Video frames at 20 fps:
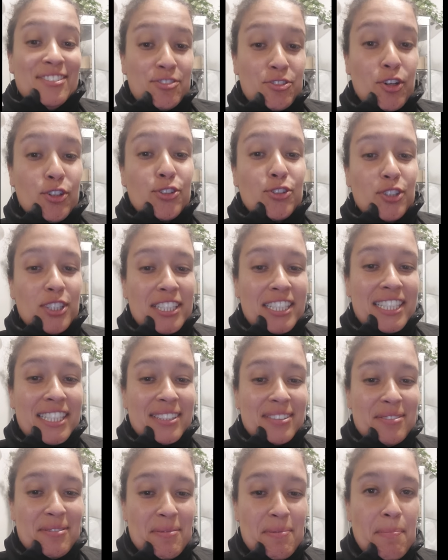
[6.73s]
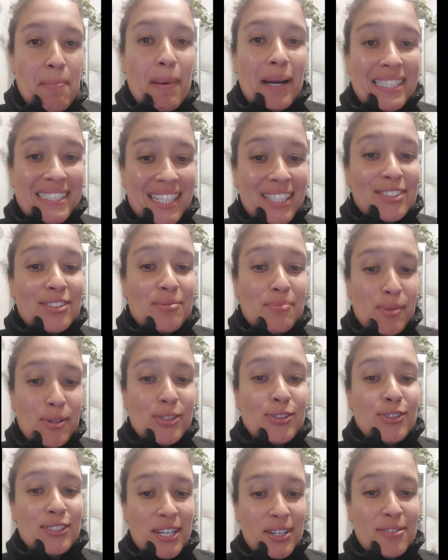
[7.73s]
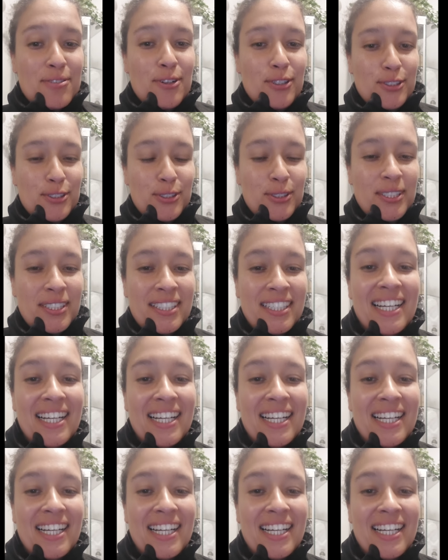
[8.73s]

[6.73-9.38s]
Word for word: Tô sorrindo, mas é de muito nervoso.